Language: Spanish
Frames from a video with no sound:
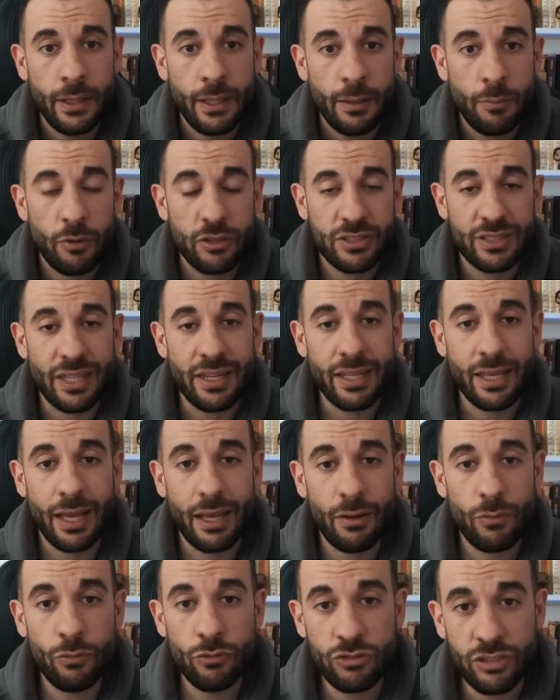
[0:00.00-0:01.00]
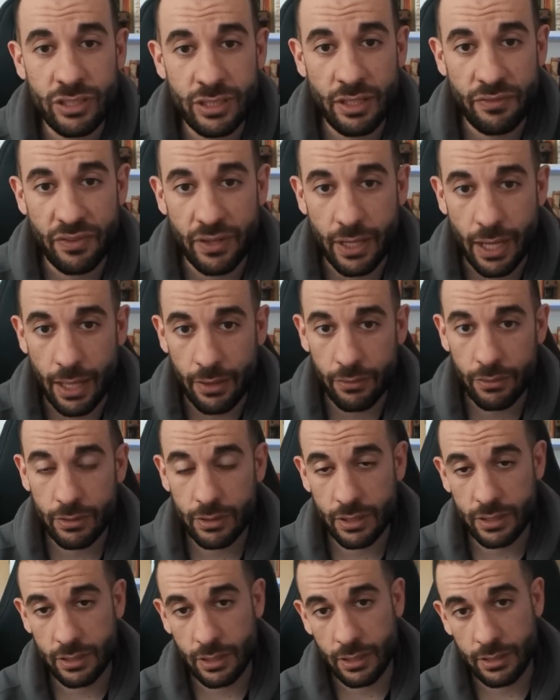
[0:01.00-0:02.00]
pues tenía un significado.
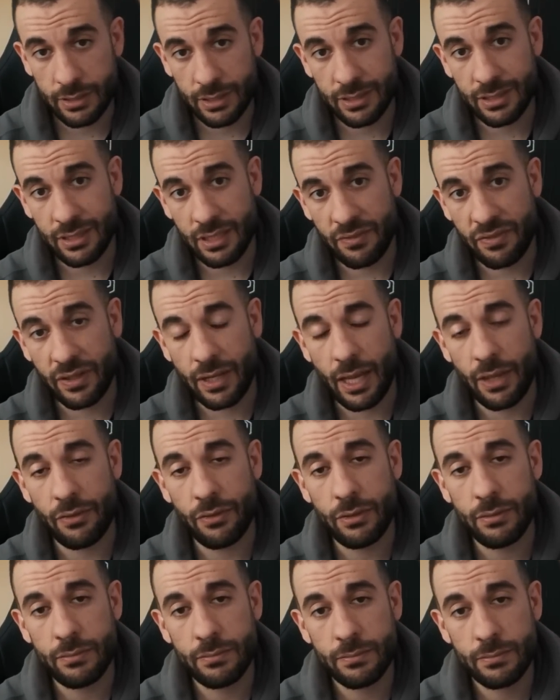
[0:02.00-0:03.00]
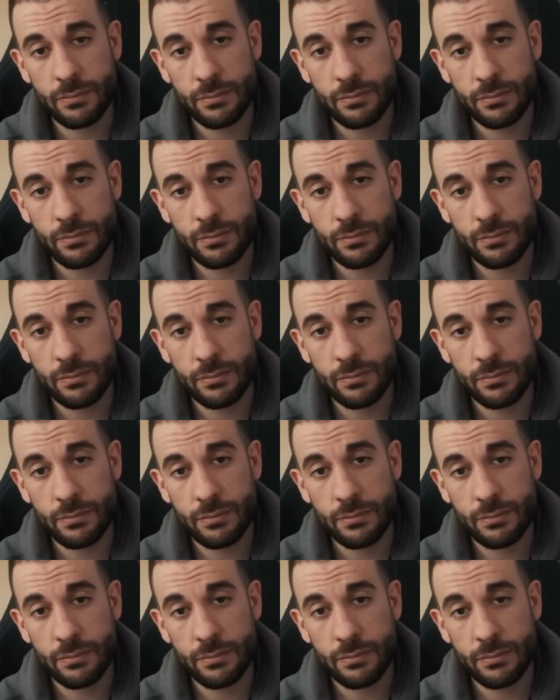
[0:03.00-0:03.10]
ese significado,